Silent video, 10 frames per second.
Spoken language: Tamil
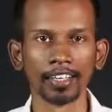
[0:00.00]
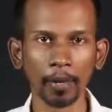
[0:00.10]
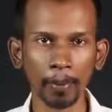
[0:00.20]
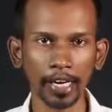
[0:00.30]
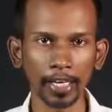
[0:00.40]

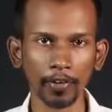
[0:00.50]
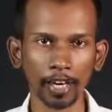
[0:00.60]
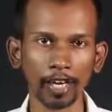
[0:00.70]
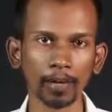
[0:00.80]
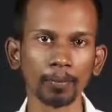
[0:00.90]
நண்பர்களுக்கு
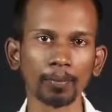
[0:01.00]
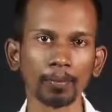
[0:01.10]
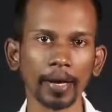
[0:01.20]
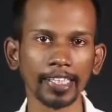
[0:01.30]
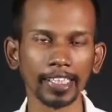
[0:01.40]
வணக்கம்
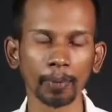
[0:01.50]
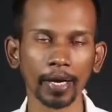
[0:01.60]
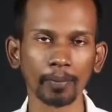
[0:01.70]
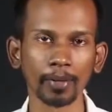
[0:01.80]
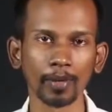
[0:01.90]
பயிற்று
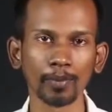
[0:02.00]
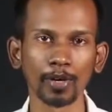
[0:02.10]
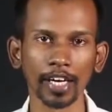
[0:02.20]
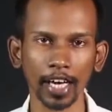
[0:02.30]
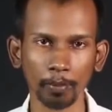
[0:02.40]
படைப்பகம்
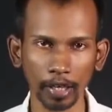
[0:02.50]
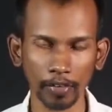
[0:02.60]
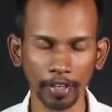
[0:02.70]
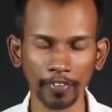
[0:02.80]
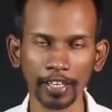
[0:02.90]
உங்களை
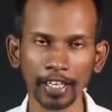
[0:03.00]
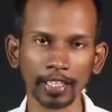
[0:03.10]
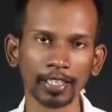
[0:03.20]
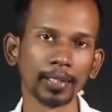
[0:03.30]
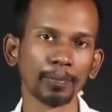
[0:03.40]
அன்புடன்
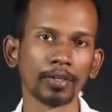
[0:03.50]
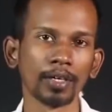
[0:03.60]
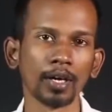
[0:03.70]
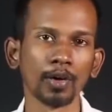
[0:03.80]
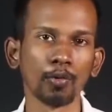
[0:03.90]
வரவேற்கிறது
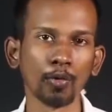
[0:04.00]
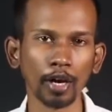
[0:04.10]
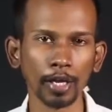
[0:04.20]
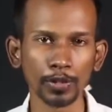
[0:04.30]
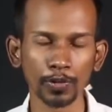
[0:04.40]

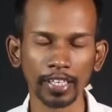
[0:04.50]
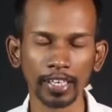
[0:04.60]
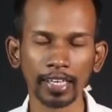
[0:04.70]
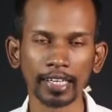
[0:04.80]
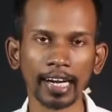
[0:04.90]

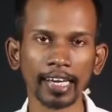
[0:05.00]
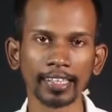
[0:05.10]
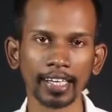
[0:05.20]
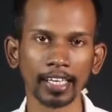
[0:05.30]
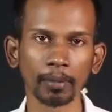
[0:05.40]
ஓலைச்சுவடிகள்
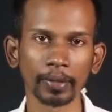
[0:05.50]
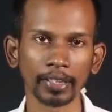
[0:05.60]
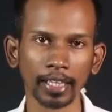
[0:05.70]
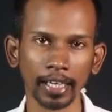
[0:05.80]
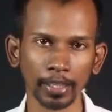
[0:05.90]
எழுத்தாணிகள்
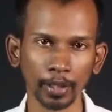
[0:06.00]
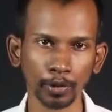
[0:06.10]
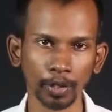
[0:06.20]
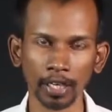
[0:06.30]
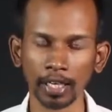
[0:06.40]
பற்றின இந்த
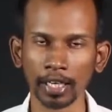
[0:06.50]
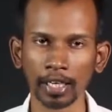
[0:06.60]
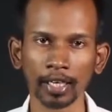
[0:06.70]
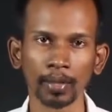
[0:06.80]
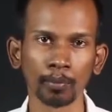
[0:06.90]
தொடரில்
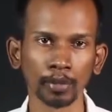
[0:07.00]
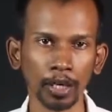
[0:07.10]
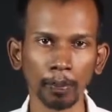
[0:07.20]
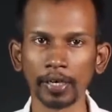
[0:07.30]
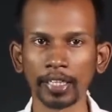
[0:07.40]

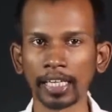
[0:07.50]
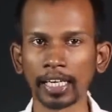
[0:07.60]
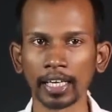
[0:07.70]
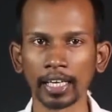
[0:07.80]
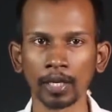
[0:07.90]
முதல்
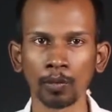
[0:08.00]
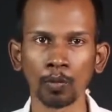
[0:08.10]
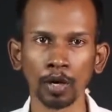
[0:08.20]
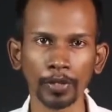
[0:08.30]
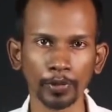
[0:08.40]
பகுதியில்
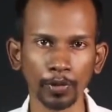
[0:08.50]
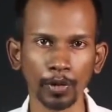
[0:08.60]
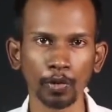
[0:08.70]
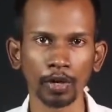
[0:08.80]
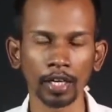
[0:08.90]

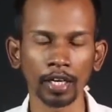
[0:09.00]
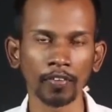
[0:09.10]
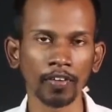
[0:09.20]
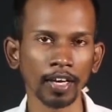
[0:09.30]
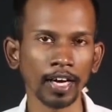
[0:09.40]
ஓலைச்சுவடிகளோட
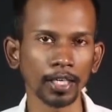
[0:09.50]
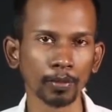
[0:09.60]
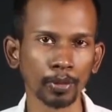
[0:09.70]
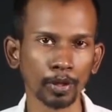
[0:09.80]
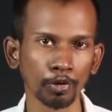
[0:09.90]
வரலாற்று
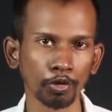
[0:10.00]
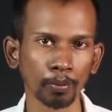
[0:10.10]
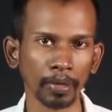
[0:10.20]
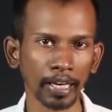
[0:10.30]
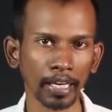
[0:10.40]

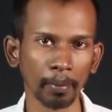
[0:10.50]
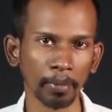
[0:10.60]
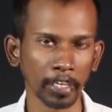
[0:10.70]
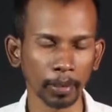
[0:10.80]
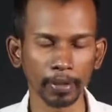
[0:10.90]
முக்கியத்துவம் என்ன
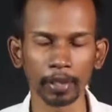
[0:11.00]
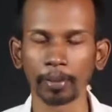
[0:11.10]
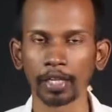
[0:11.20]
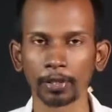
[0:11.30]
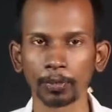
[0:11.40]
அப்படிங்கிறத பற்றி
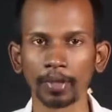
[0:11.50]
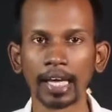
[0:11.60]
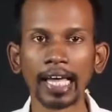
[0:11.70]
பார்த்தோம்